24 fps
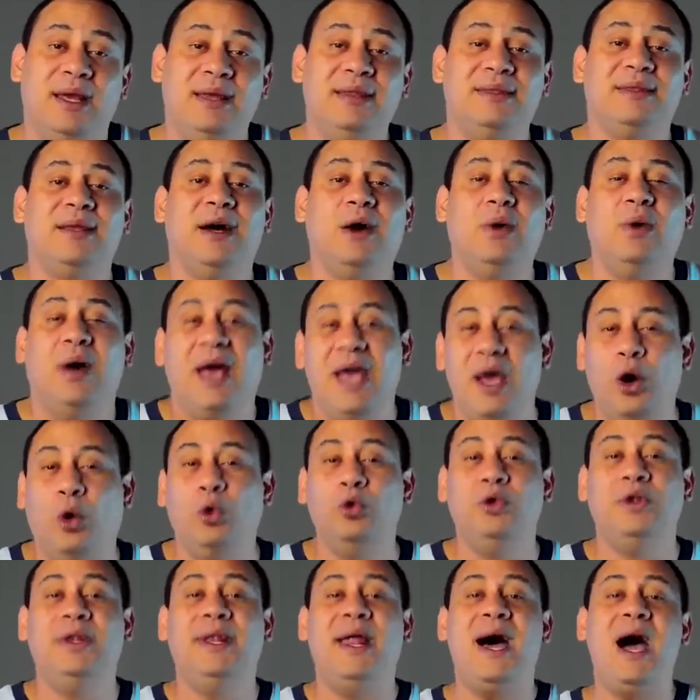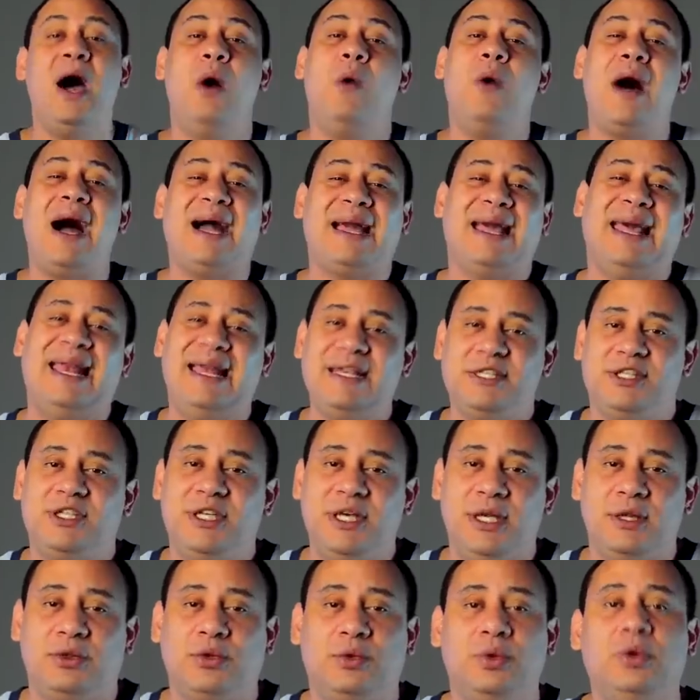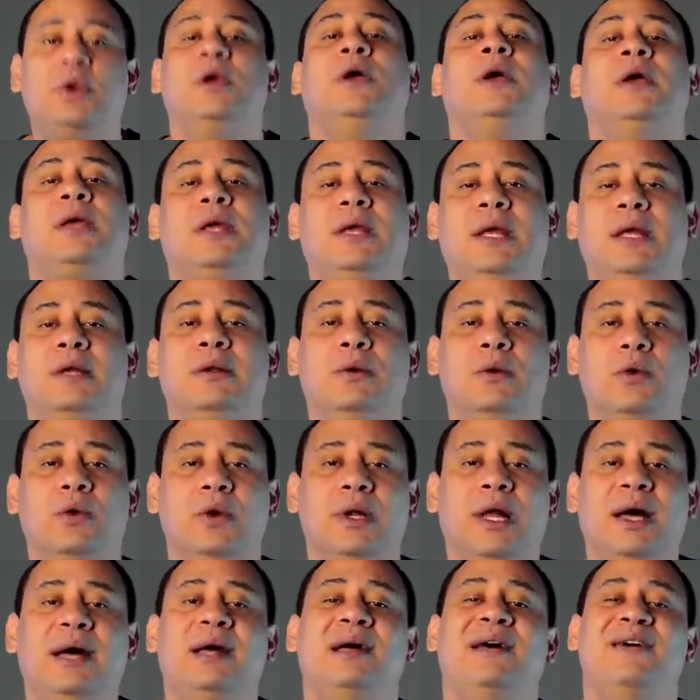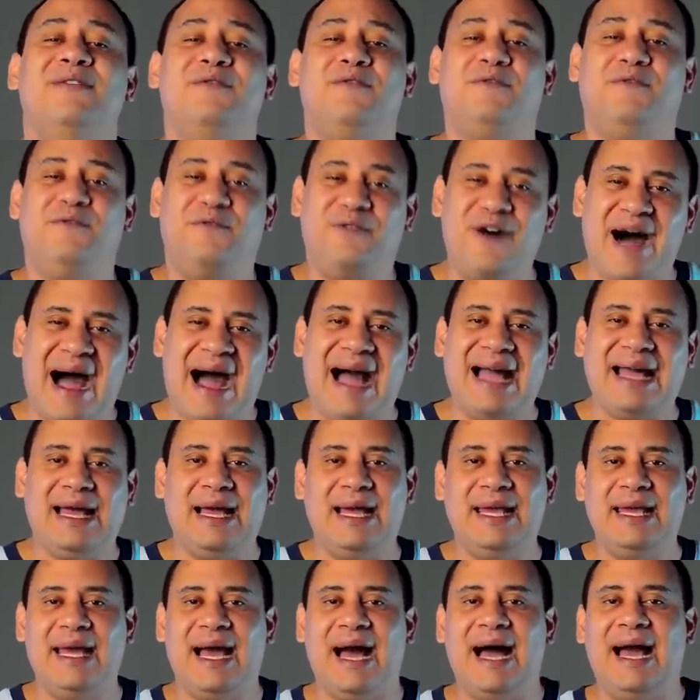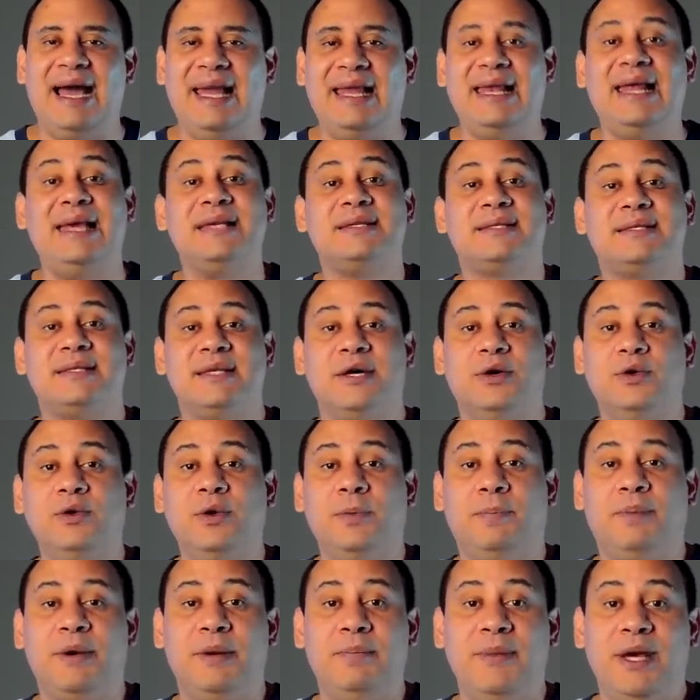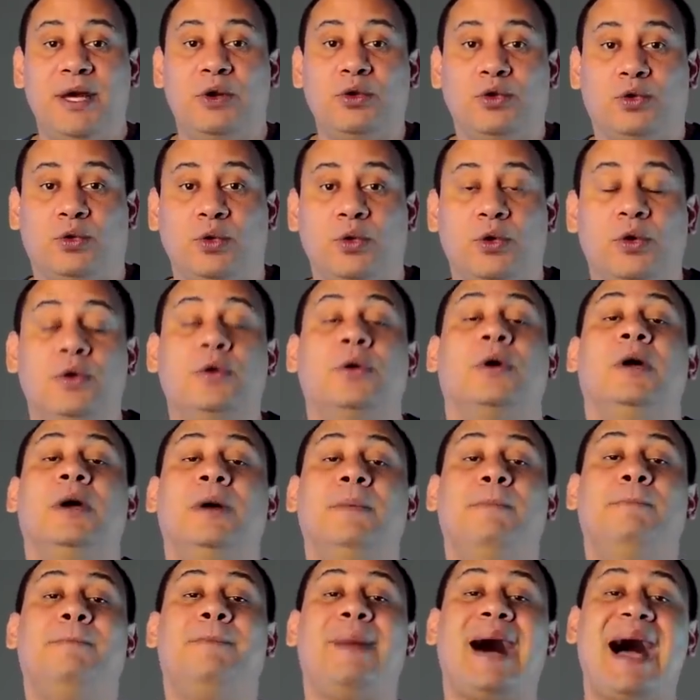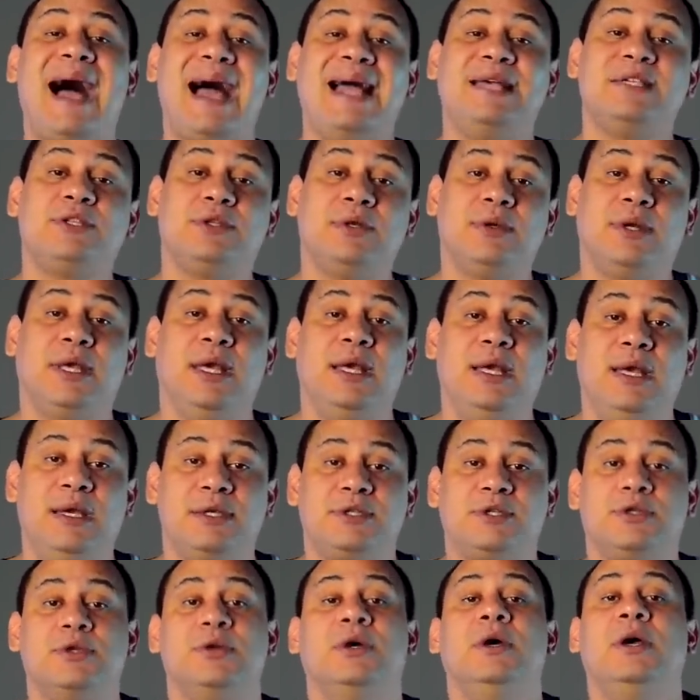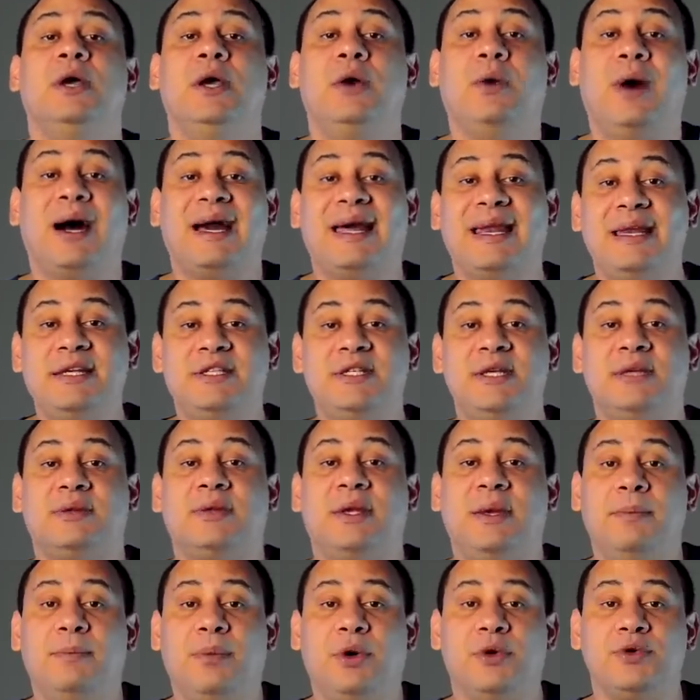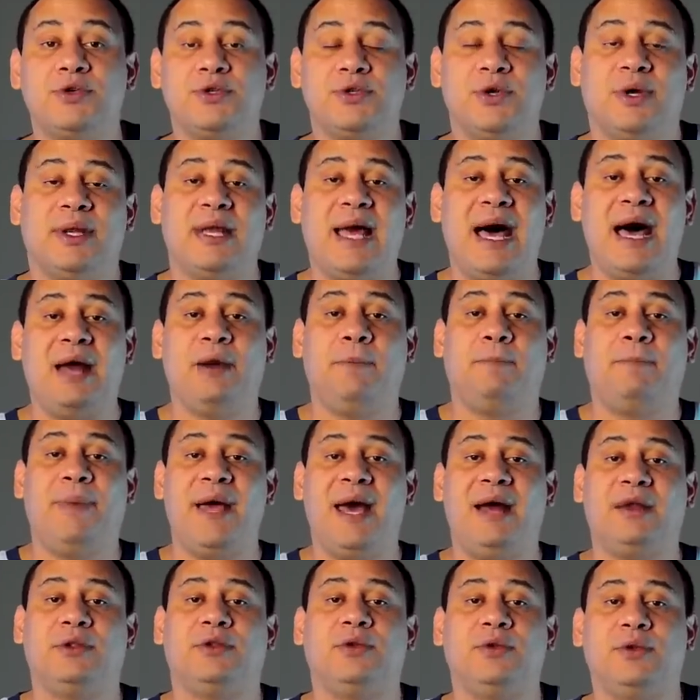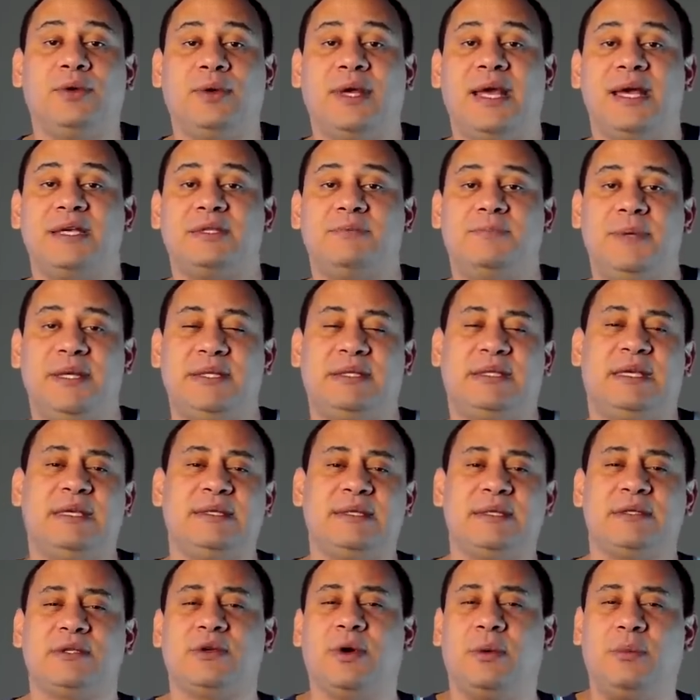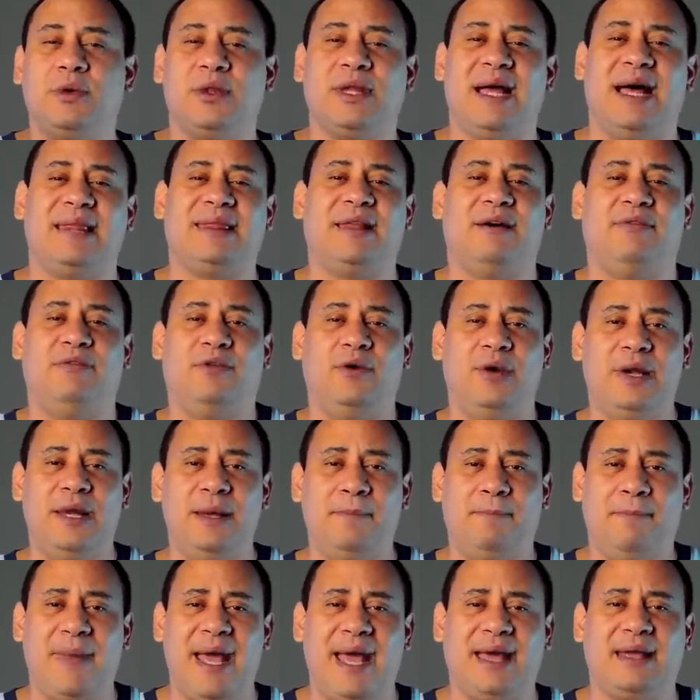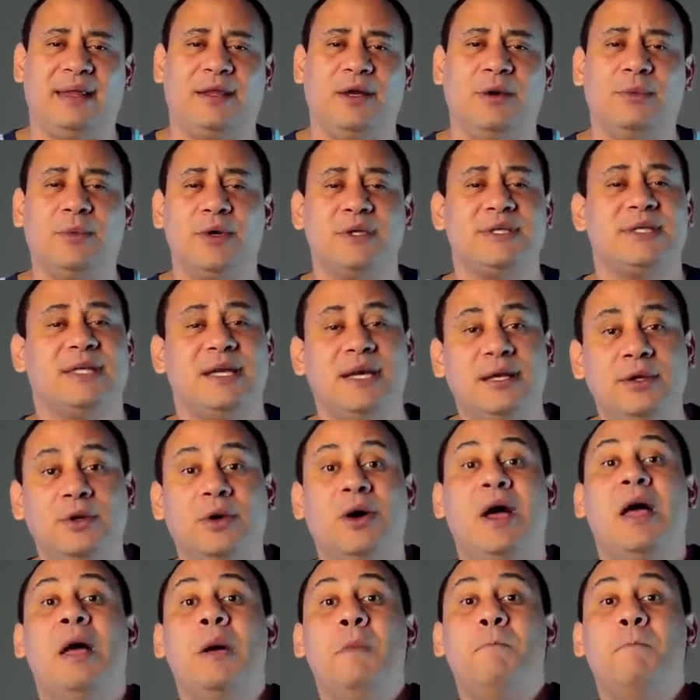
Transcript: Então, eu não acredito que Lula vá ganhar a eleição no primeiro turno. Mais do que isso, eu acredito que Bolsonaro, perto do que as pesquisas como Datafolha e IPEC estão mostrando,